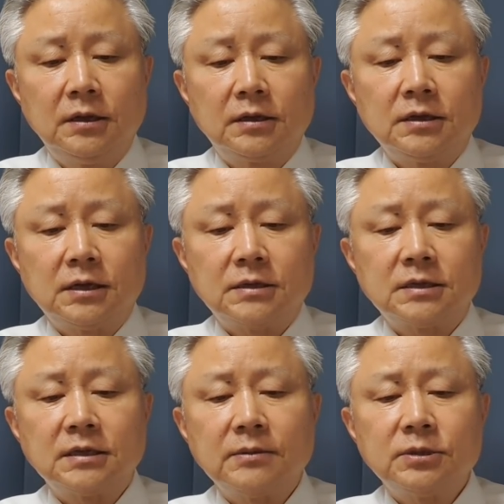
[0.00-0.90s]
그러니까
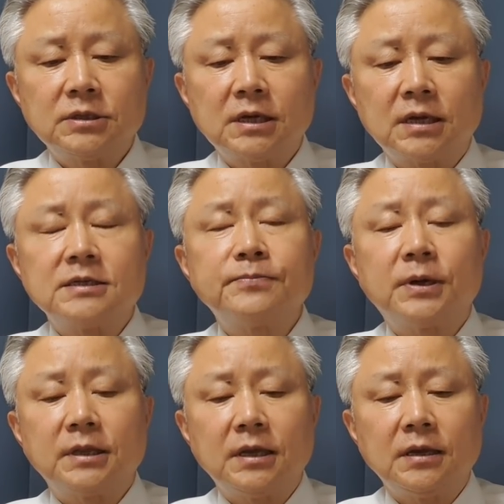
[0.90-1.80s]
성남시장
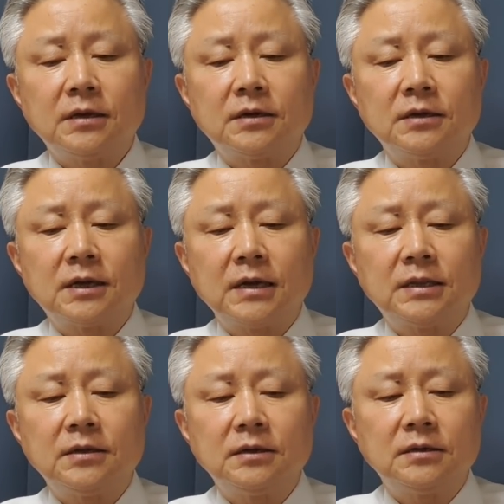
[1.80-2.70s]
게시판에 그런
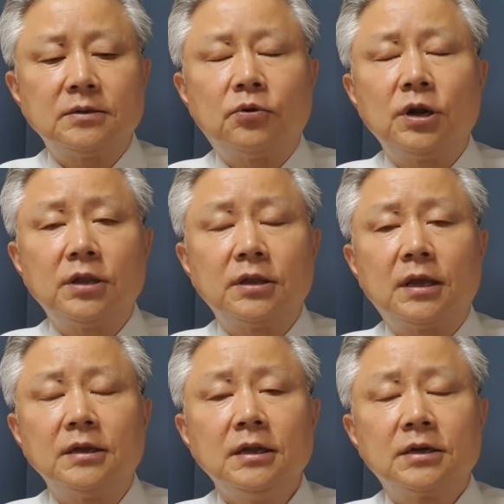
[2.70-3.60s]
갈등글을
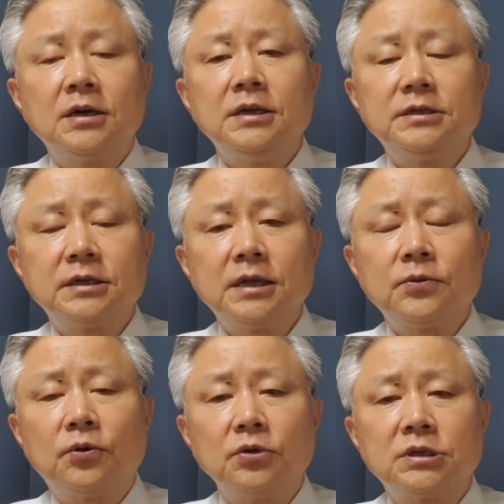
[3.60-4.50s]
올리는데 그 이전에도